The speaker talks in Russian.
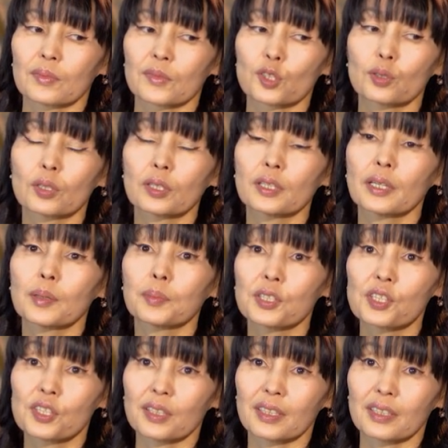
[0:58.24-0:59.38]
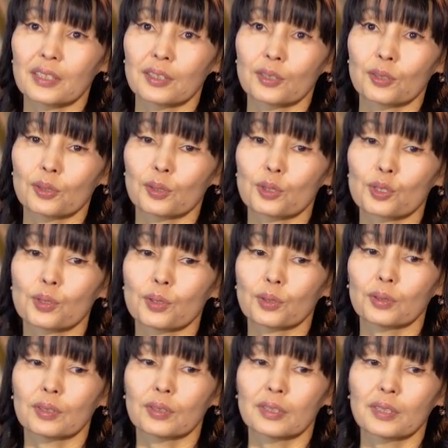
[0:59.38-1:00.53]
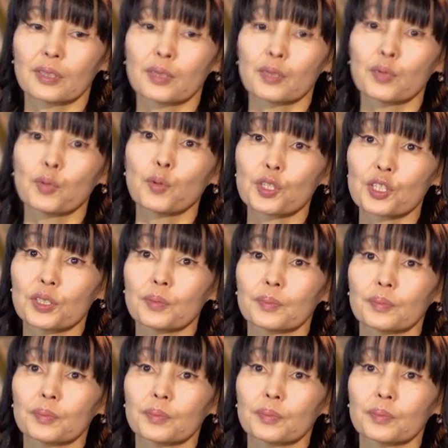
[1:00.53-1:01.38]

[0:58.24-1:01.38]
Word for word: что, что -то необычное то, что поможет